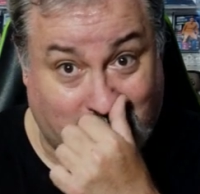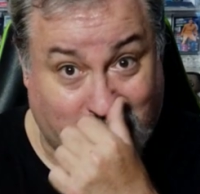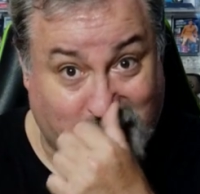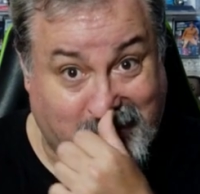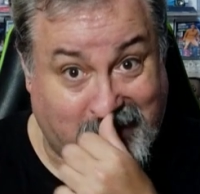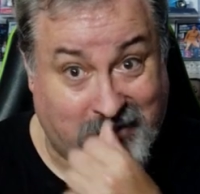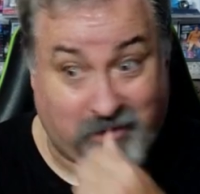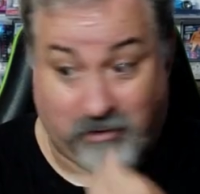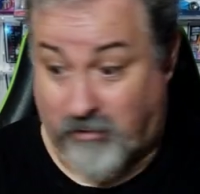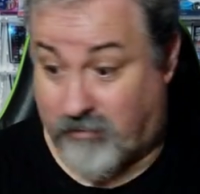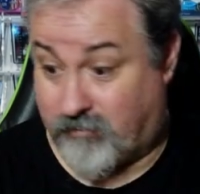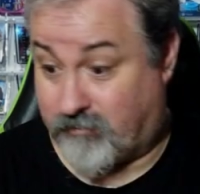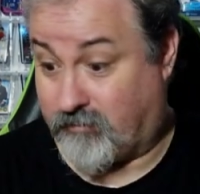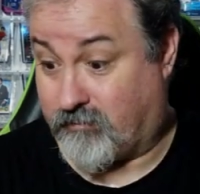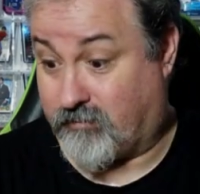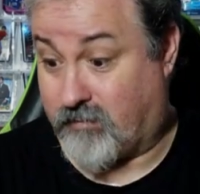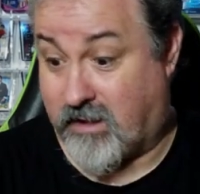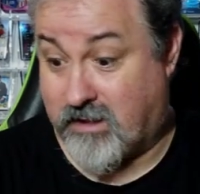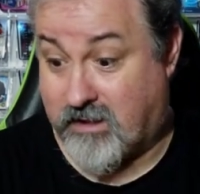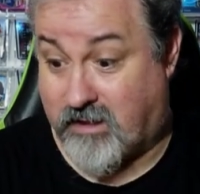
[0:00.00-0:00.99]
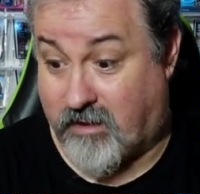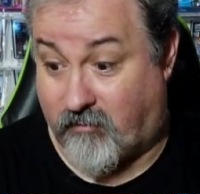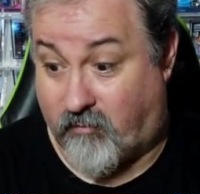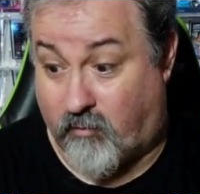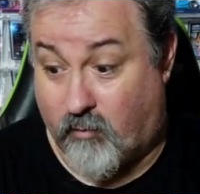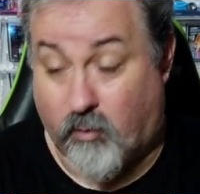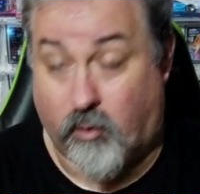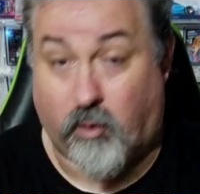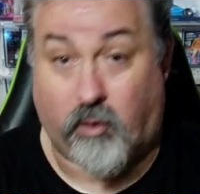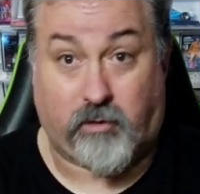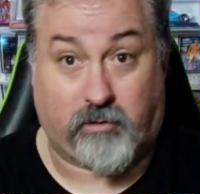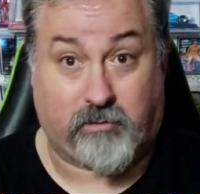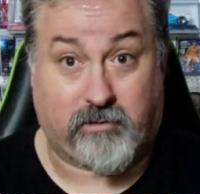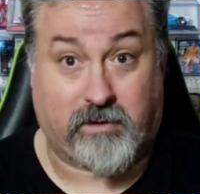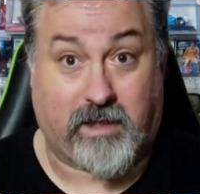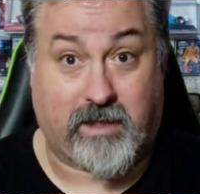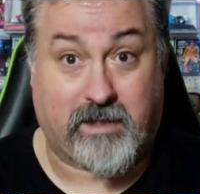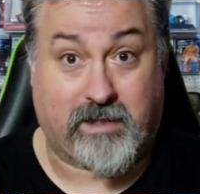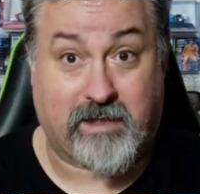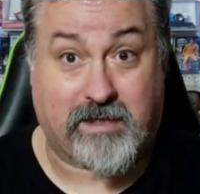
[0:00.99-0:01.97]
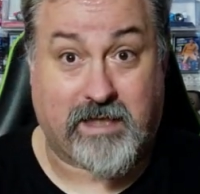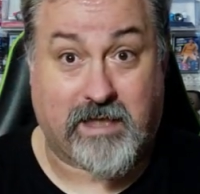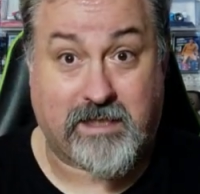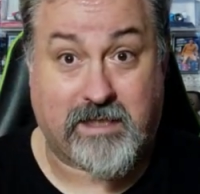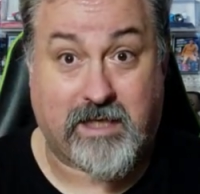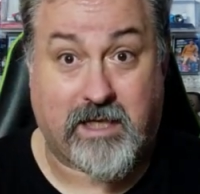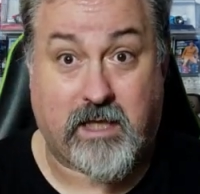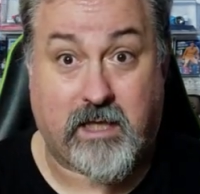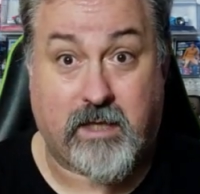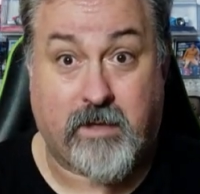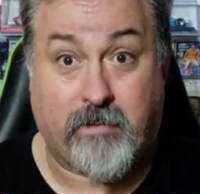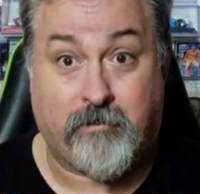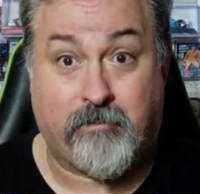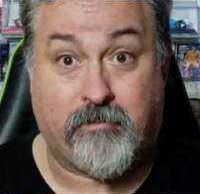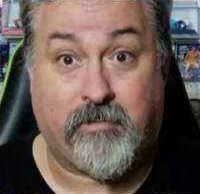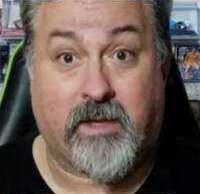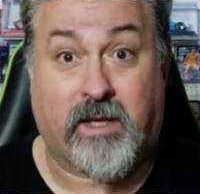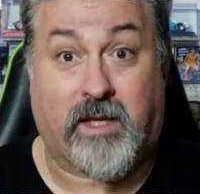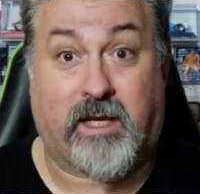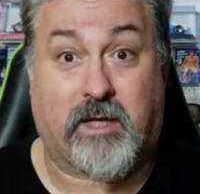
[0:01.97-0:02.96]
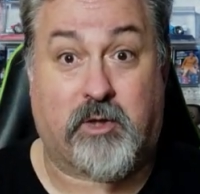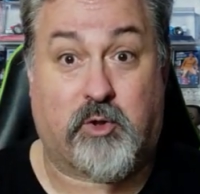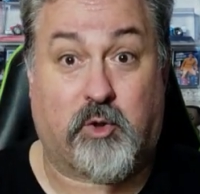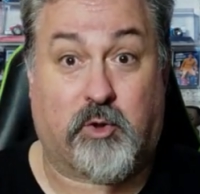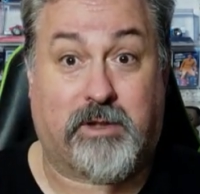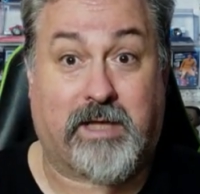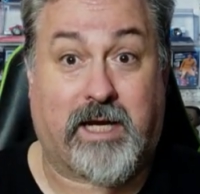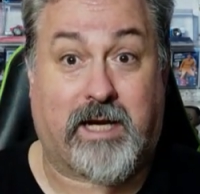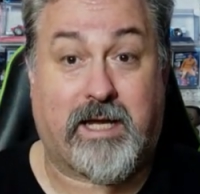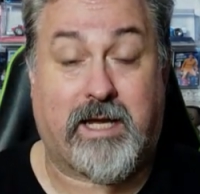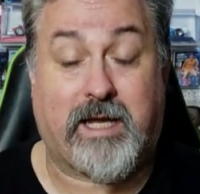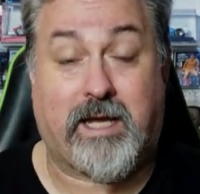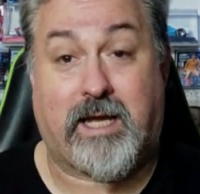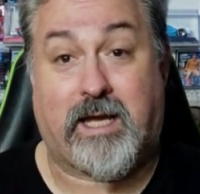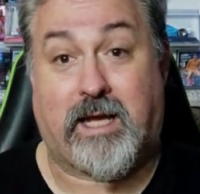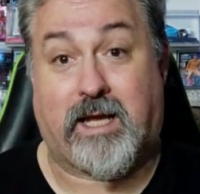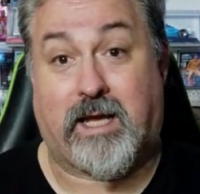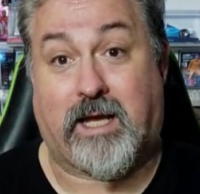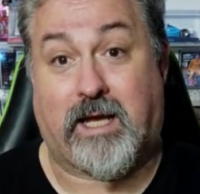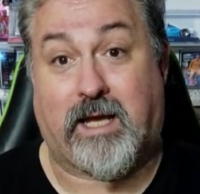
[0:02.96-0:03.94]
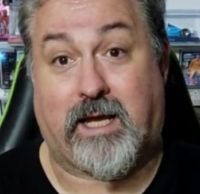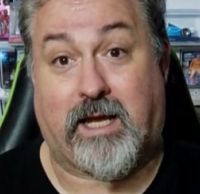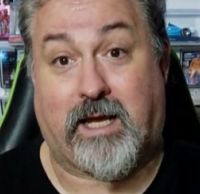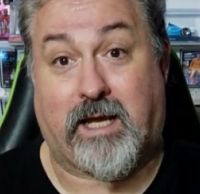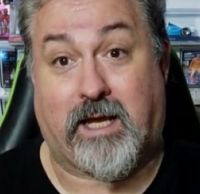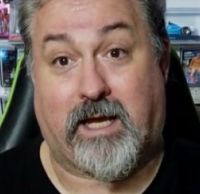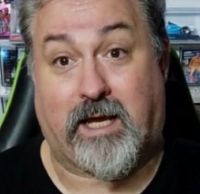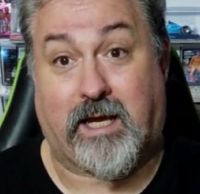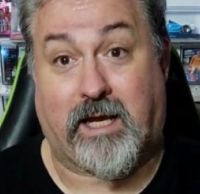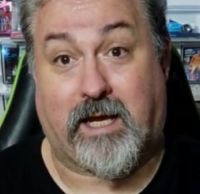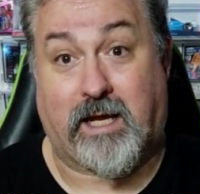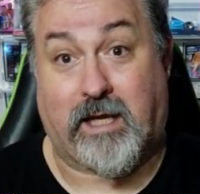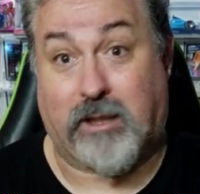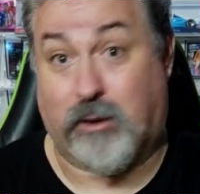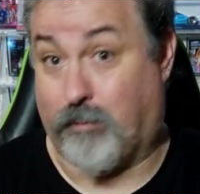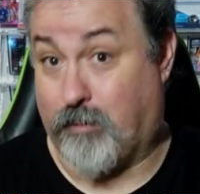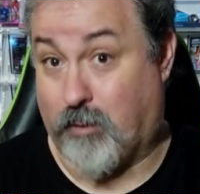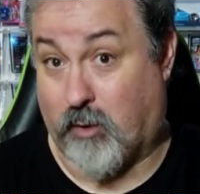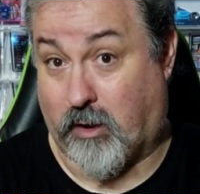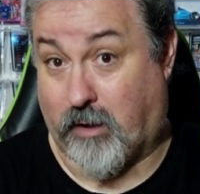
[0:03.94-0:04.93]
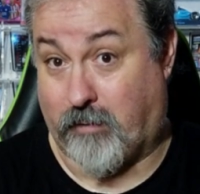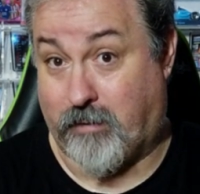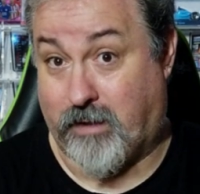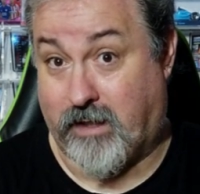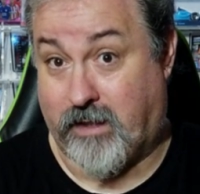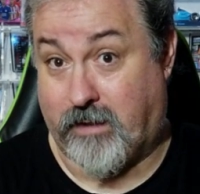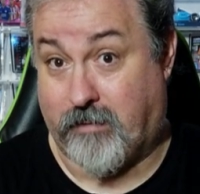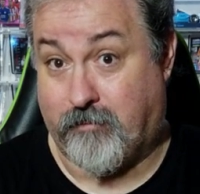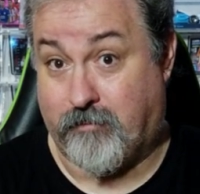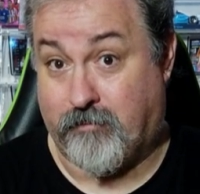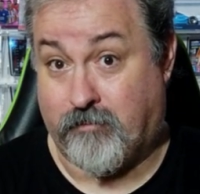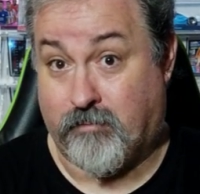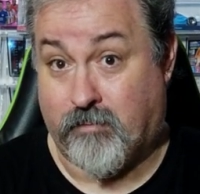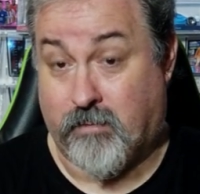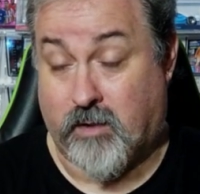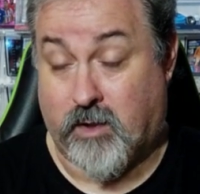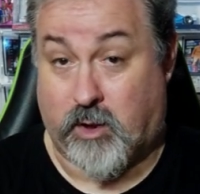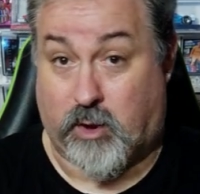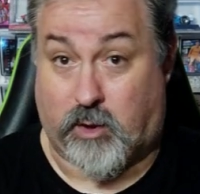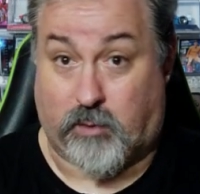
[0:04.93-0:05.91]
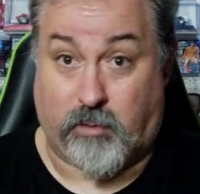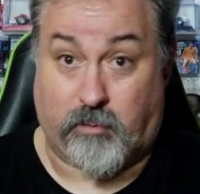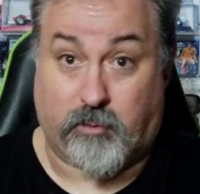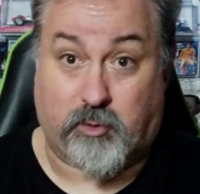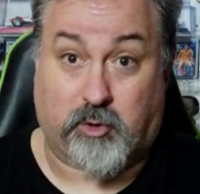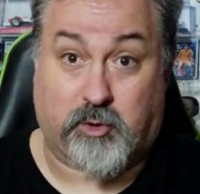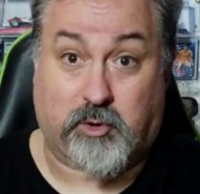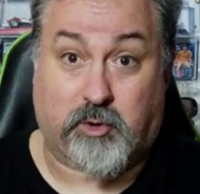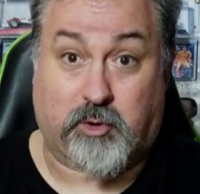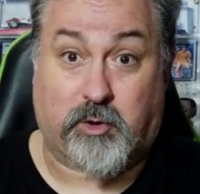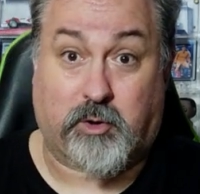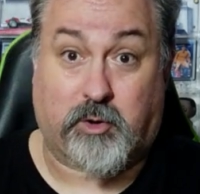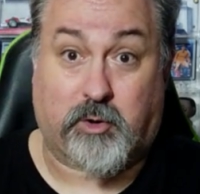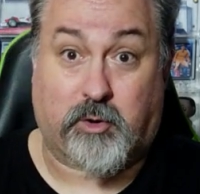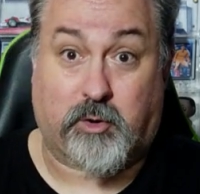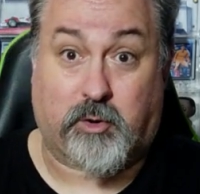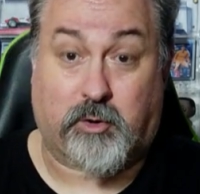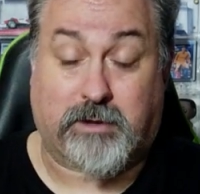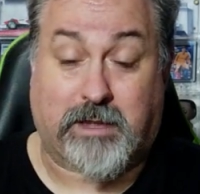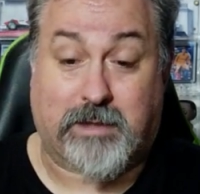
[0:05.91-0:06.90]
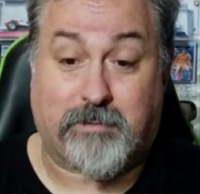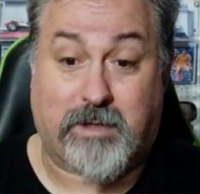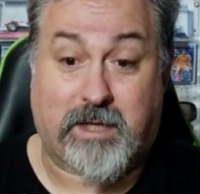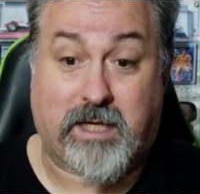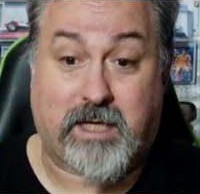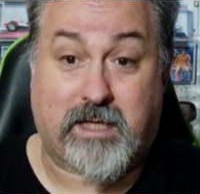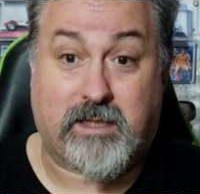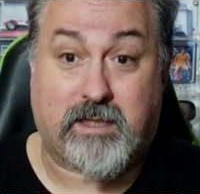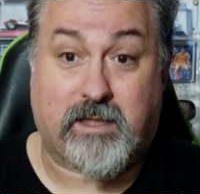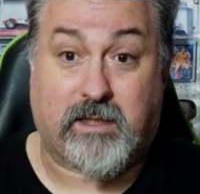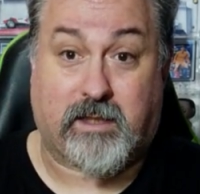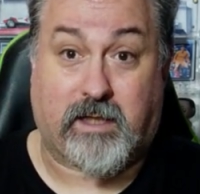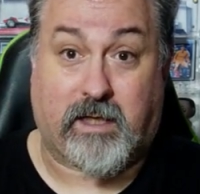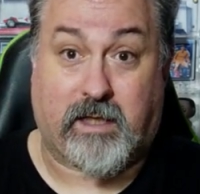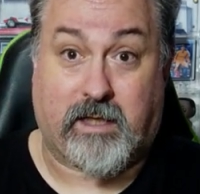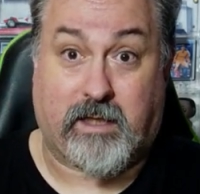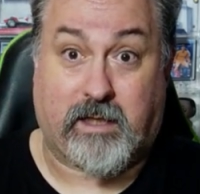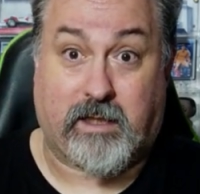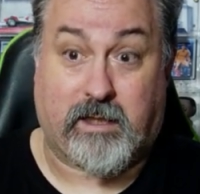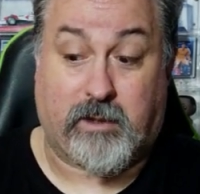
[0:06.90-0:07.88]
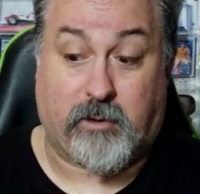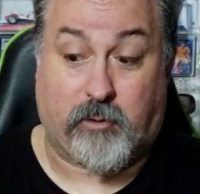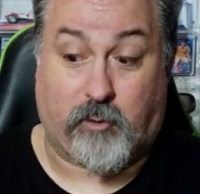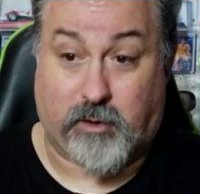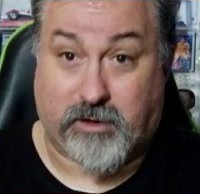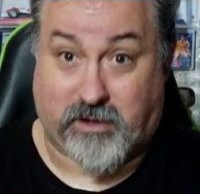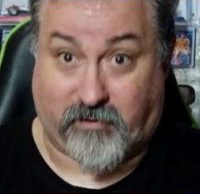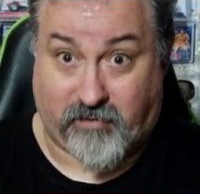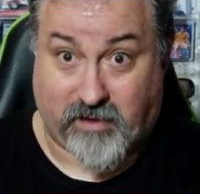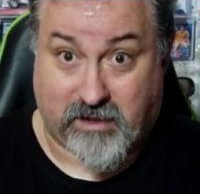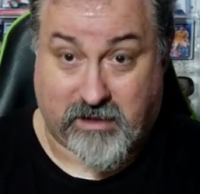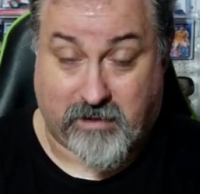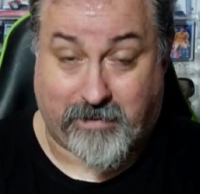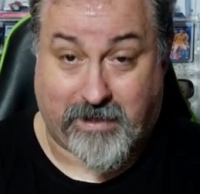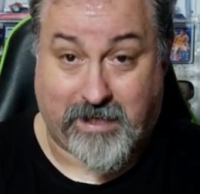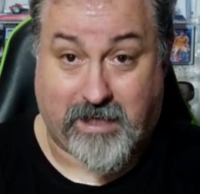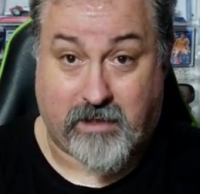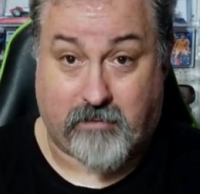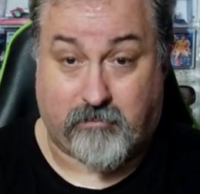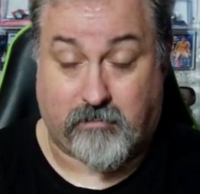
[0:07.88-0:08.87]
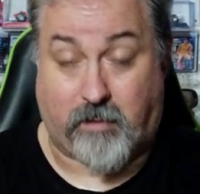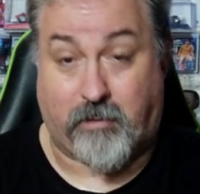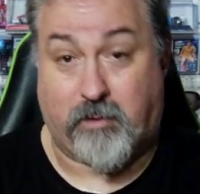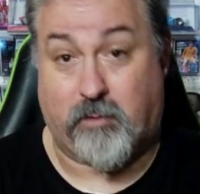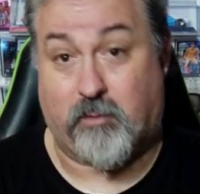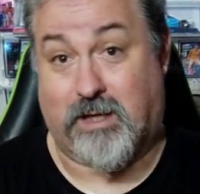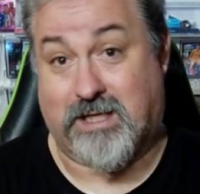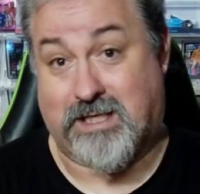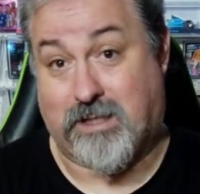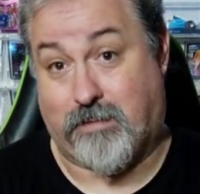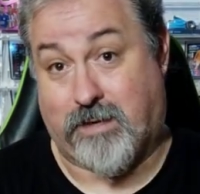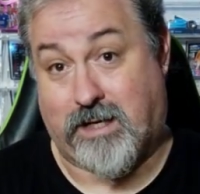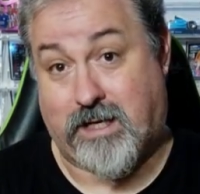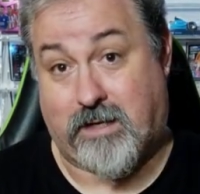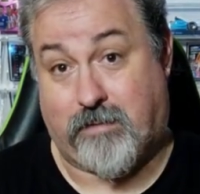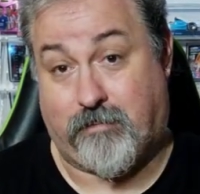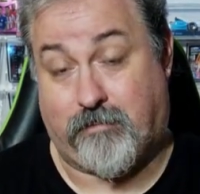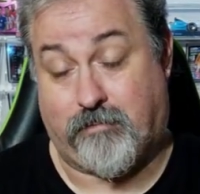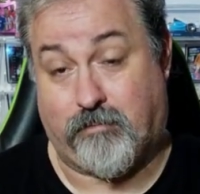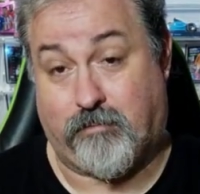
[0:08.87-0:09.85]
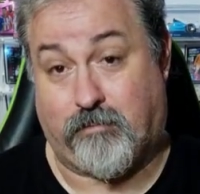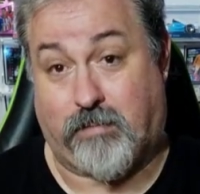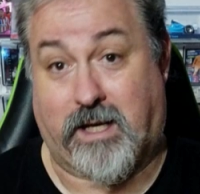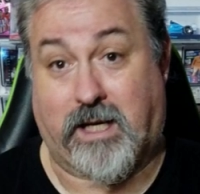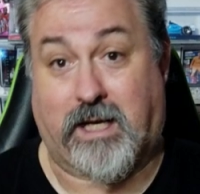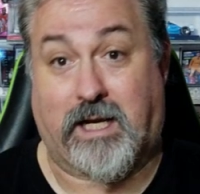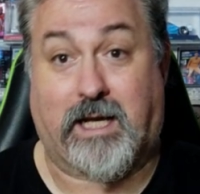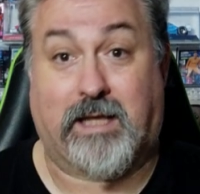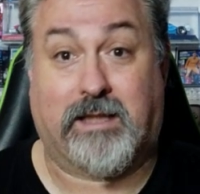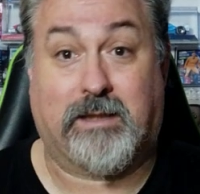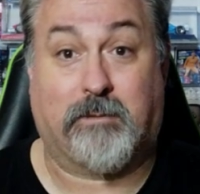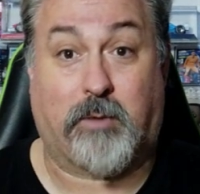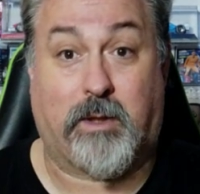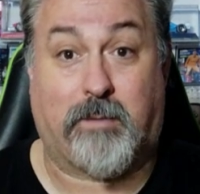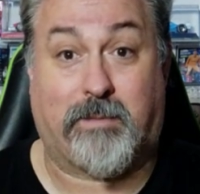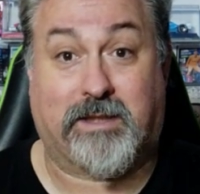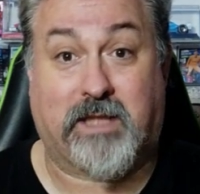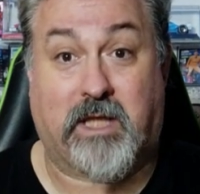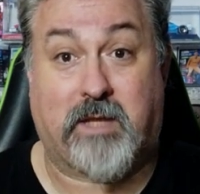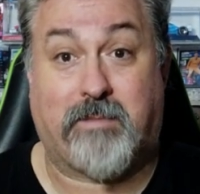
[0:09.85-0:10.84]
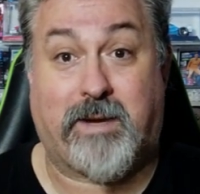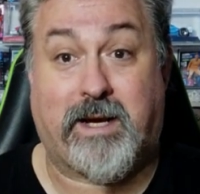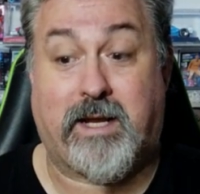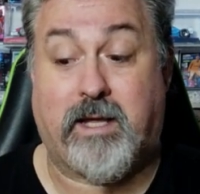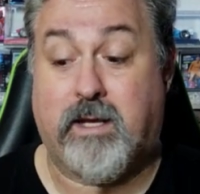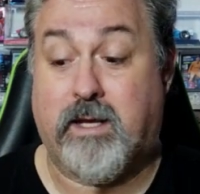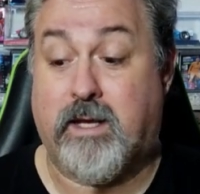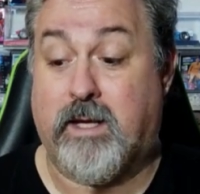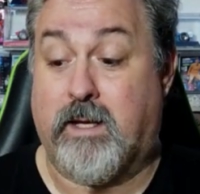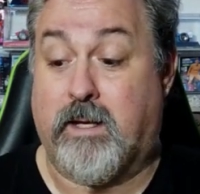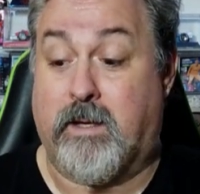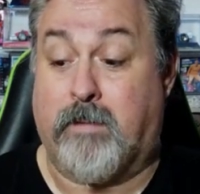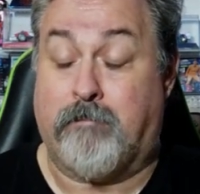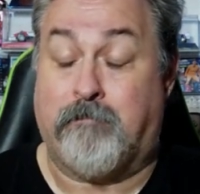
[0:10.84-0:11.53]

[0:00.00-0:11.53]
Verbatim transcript: en el sorteo de este Funko, de Alexis Sánchez, que sortearé el domingo que viene. Como hemos hecho otras veces, eh, no este fin de semana, va a haber una semana para que la gente pueda participar.